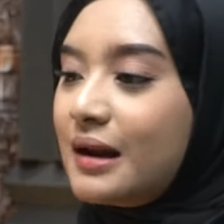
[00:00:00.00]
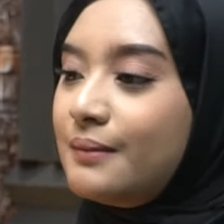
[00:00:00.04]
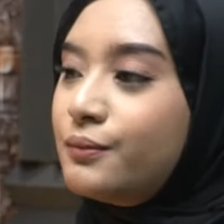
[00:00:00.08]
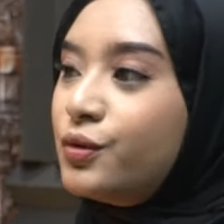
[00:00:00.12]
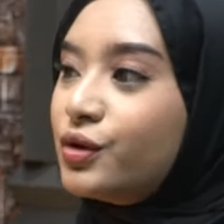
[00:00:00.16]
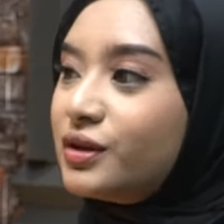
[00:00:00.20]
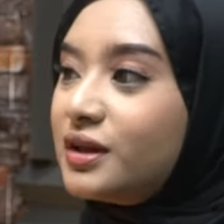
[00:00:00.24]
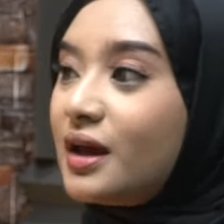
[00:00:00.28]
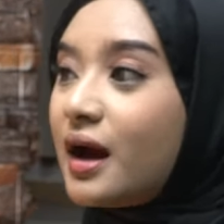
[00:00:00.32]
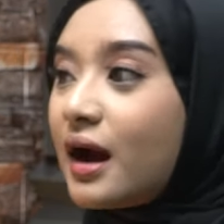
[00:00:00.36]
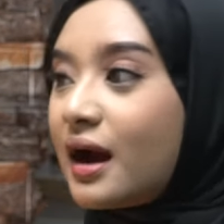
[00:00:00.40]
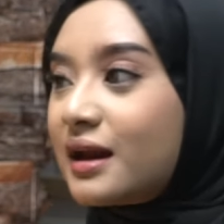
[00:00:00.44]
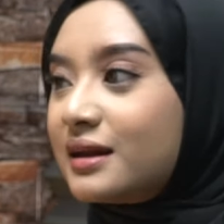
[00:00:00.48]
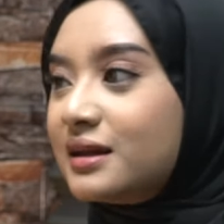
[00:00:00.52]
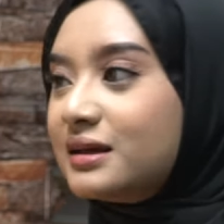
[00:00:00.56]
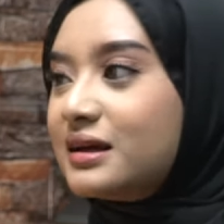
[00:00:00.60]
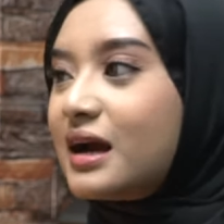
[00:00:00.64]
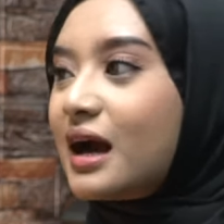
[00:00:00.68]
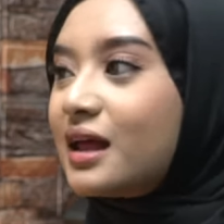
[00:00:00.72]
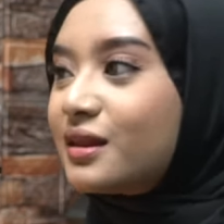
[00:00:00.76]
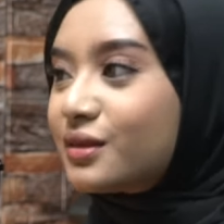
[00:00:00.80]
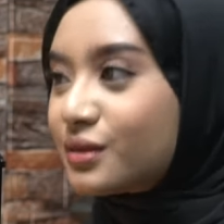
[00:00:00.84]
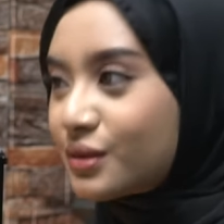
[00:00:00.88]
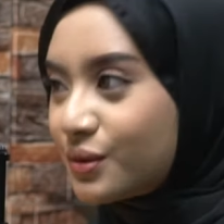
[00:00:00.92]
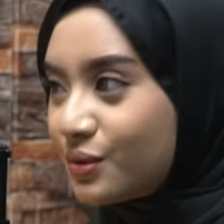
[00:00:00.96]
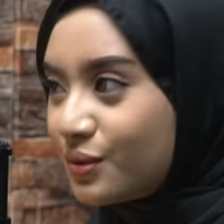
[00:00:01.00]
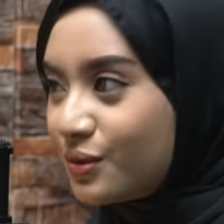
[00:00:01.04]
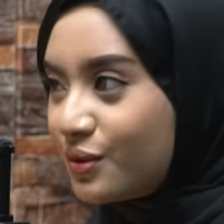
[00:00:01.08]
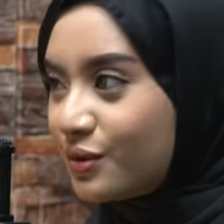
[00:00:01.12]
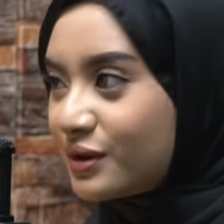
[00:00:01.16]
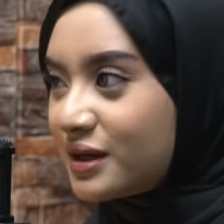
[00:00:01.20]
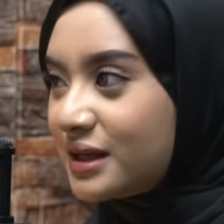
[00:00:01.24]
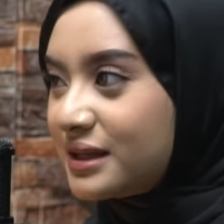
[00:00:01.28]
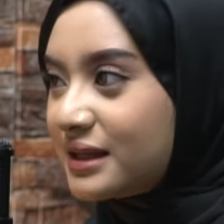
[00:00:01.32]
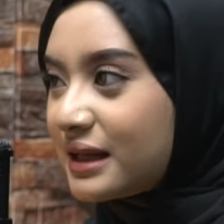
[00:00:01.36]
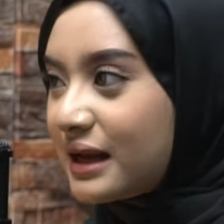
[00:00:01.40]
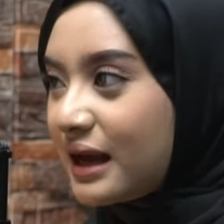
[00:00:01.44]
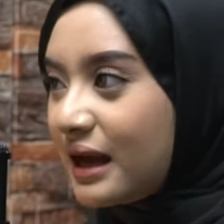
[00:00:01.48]
rambutnya akan
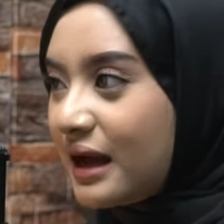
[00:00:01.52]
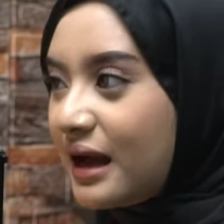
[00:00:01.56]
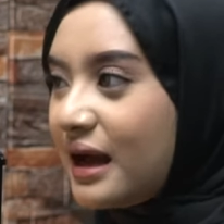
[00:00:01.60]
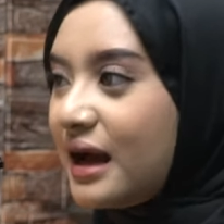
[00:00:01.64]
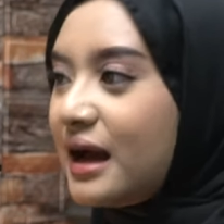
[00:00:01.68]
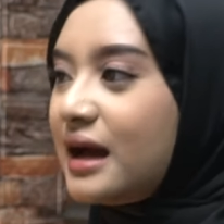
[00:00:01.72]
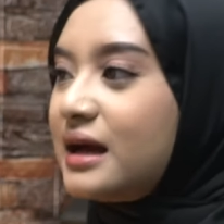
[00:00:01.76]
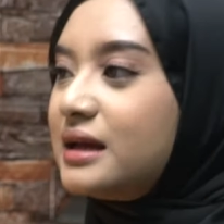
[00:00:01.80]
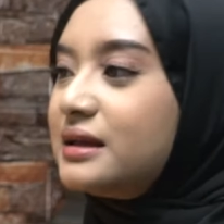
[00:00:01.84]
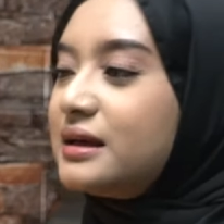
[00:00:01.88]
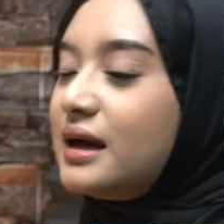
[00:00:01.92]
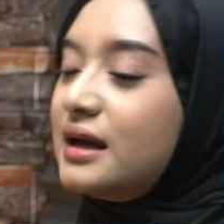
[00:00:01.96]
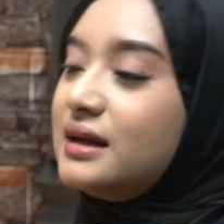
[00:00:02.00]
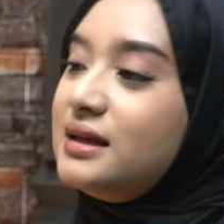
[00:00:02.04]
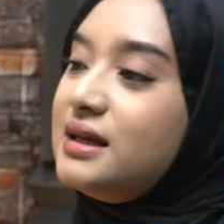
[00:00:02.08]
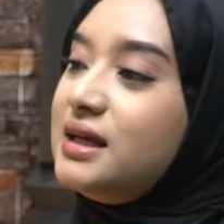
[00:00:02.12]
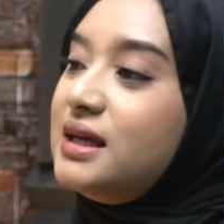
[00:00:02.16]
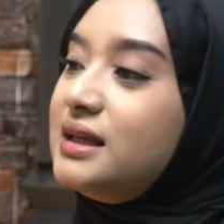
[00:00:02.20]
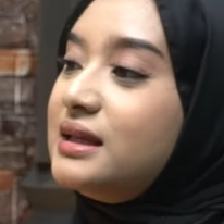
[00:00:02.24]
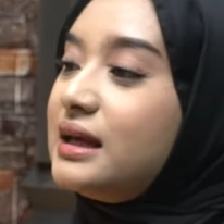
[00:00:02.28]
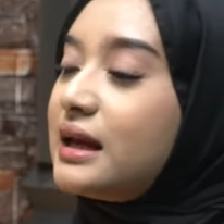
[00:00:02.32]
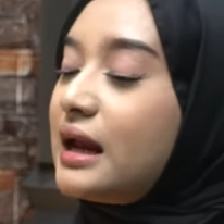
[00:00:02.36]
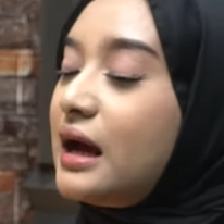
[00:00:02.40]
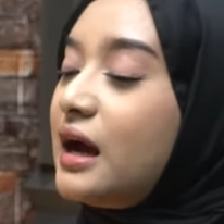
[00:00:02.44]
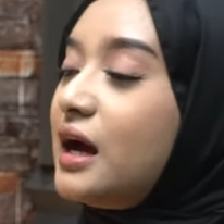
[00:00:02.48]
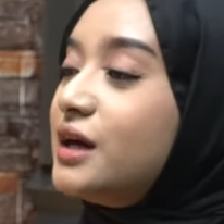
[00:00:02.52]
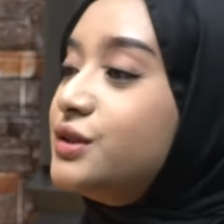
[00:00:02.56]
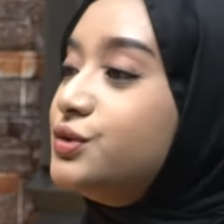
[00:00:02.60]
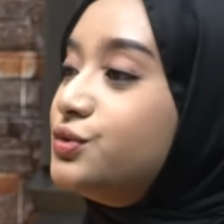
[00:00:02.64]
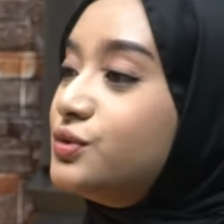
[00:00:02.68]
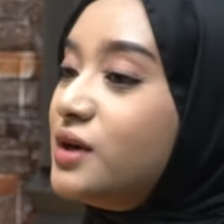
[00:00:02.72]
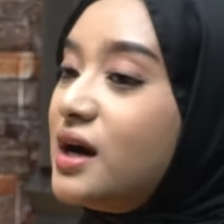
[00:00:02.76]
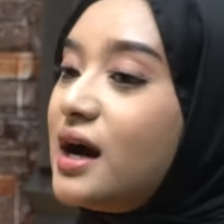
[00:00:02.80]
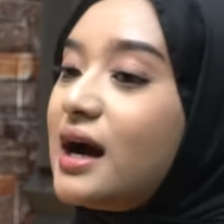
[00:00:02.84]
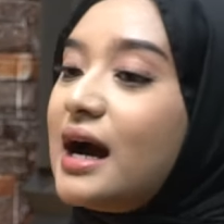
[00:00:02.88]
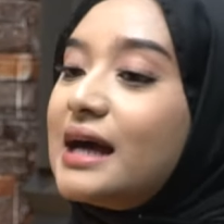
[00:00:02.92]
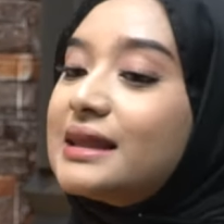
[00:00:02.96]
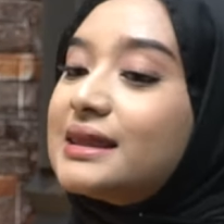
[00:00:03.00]
digantung di neraka, kan di neraka
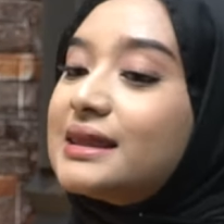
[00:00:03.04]
juga